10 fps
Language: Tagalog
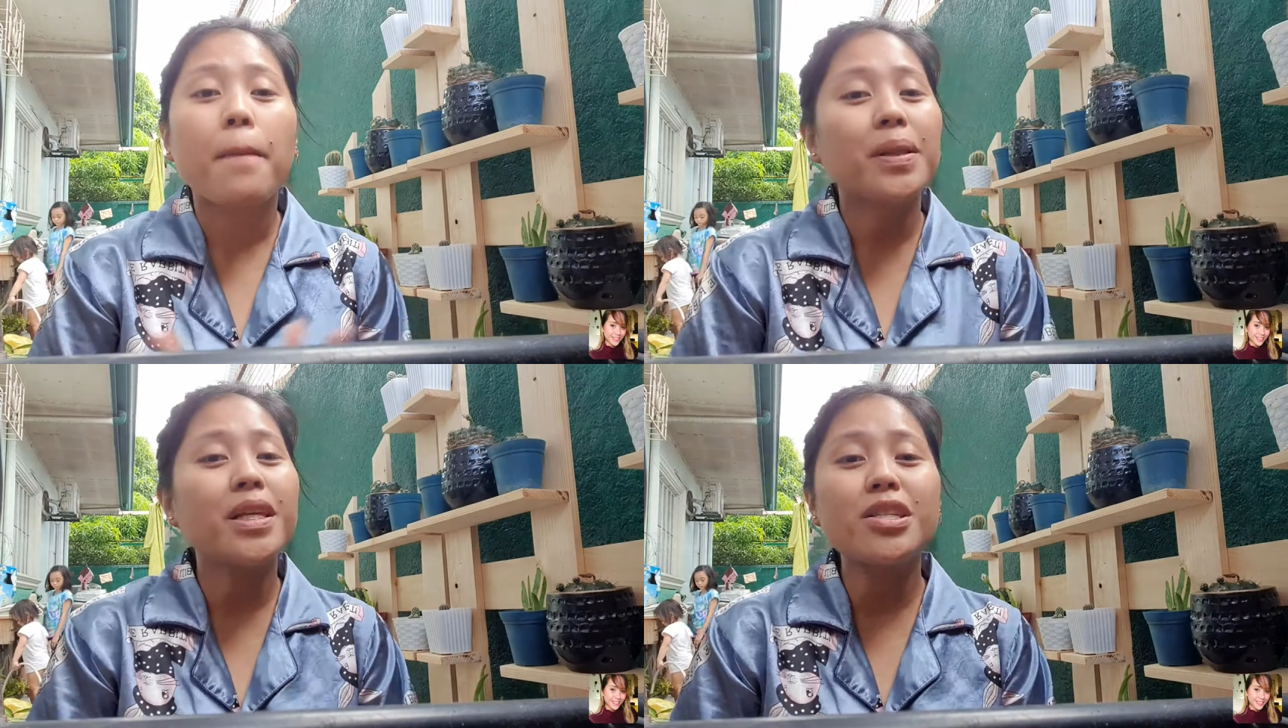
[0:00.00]

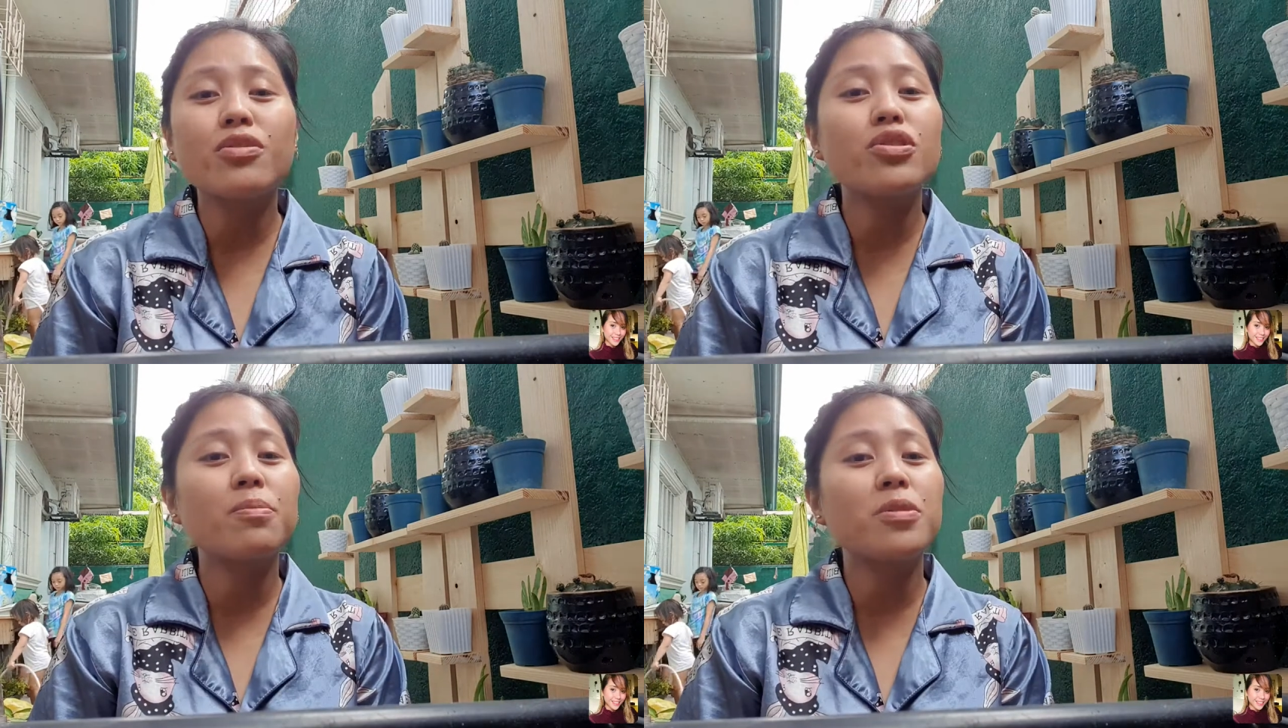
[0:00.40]
Please
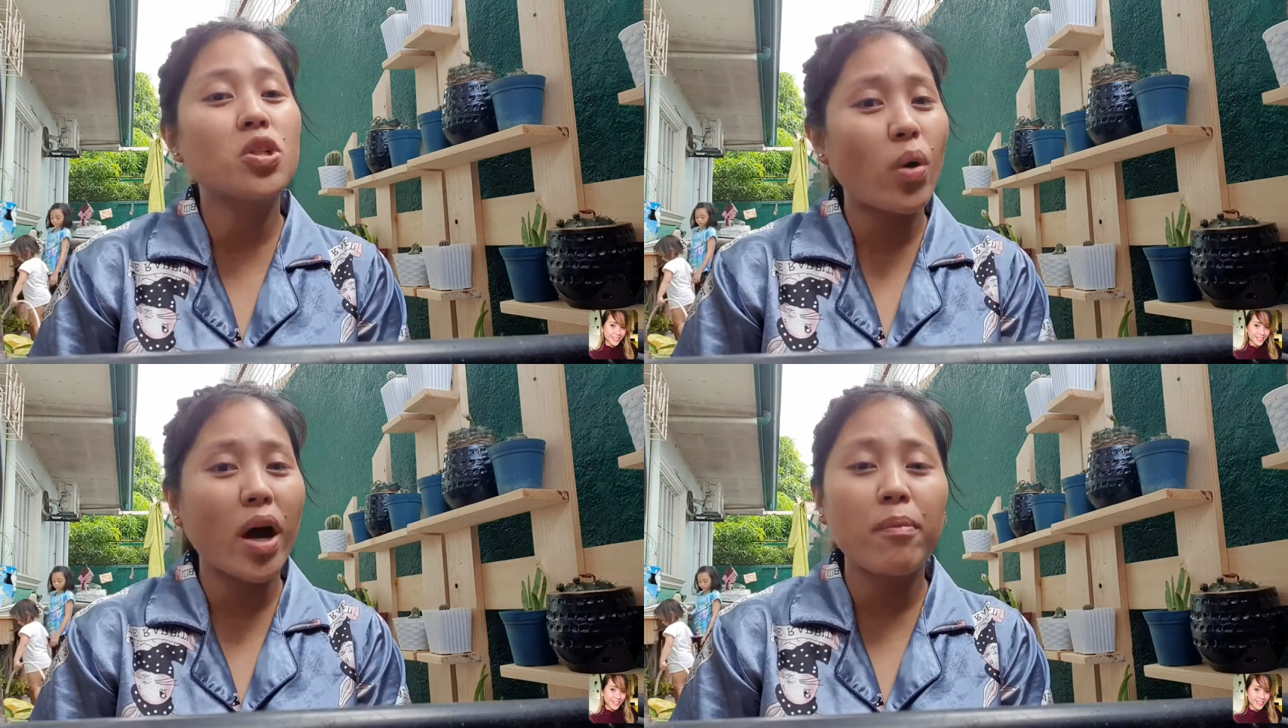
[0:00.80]
do
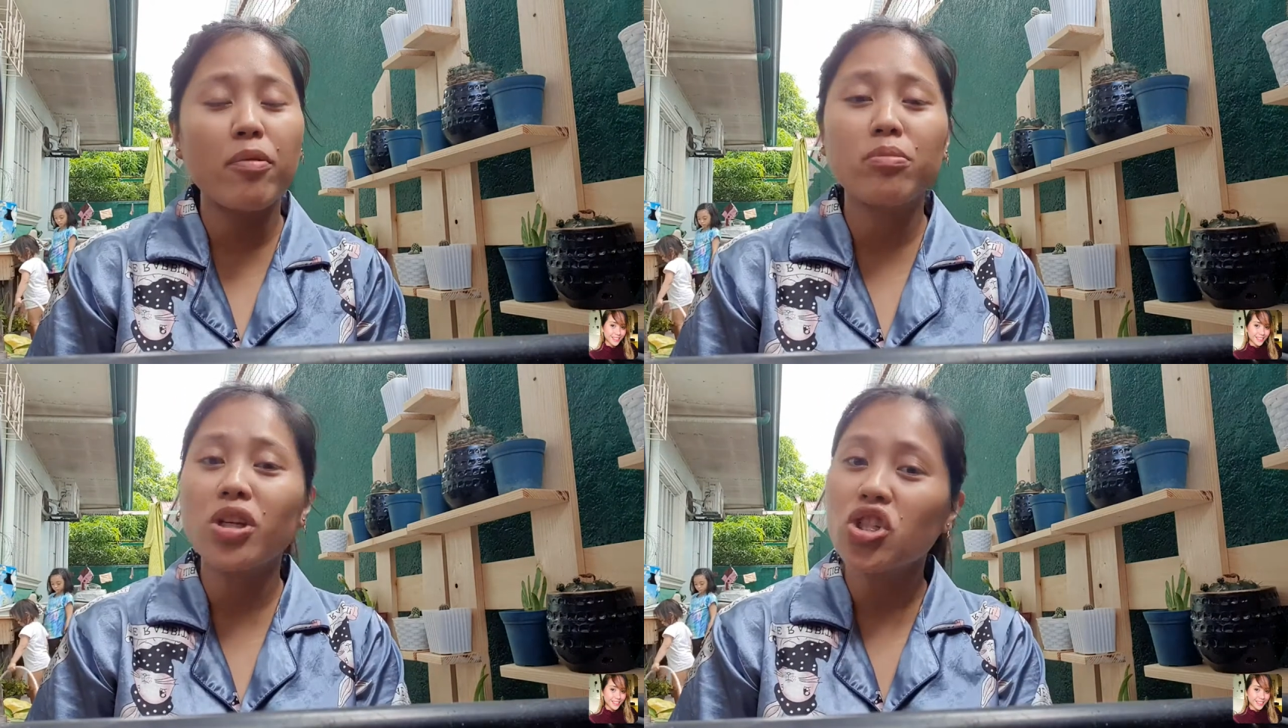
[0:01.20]
subscribe
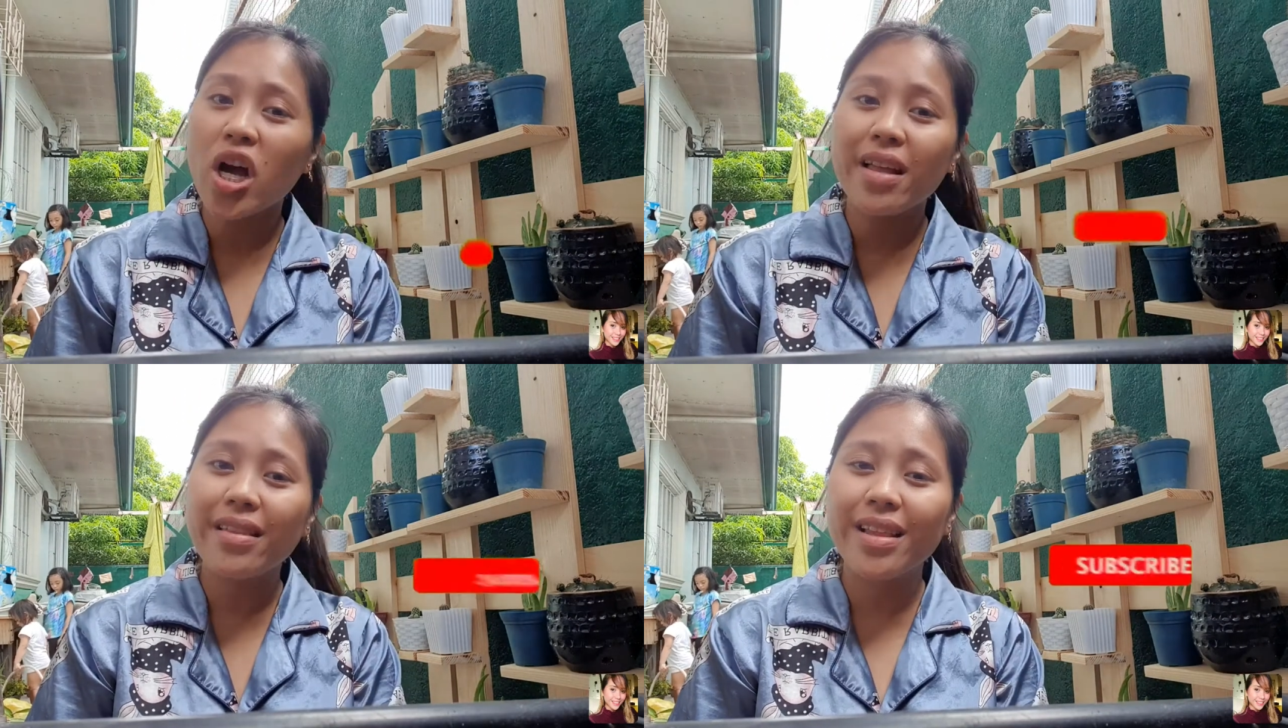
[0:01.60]
on my
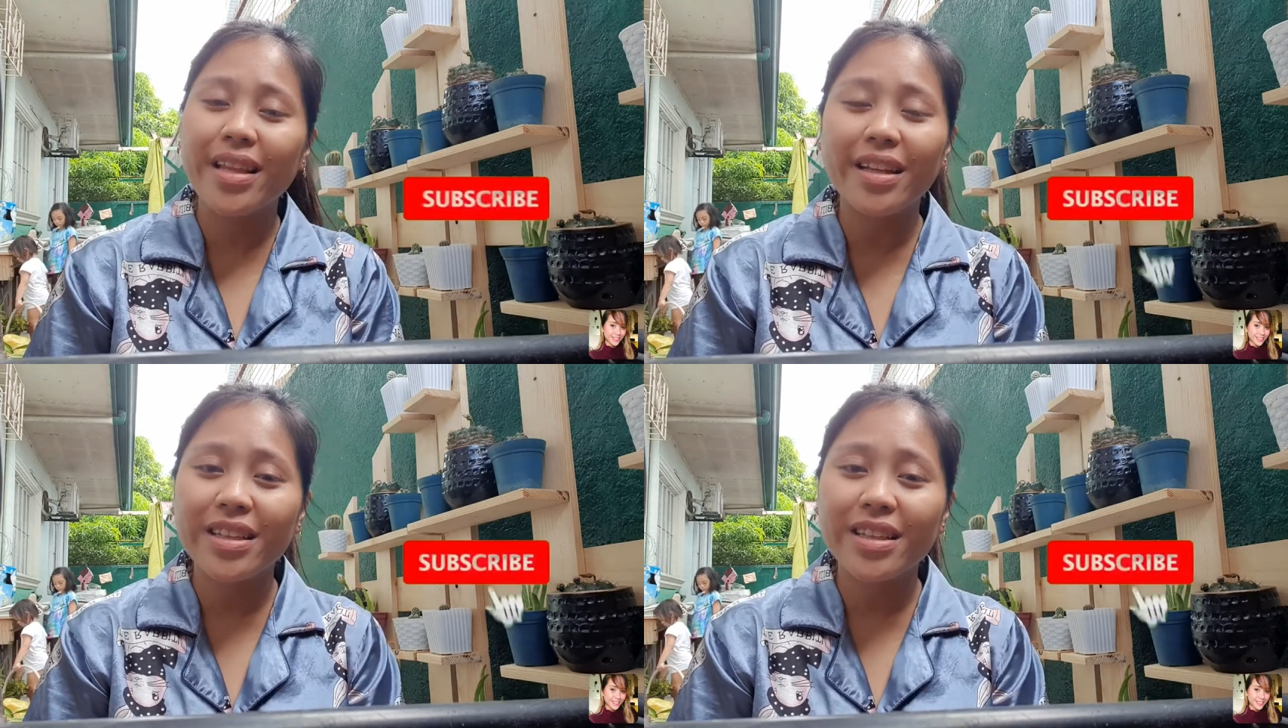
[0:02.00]
channel and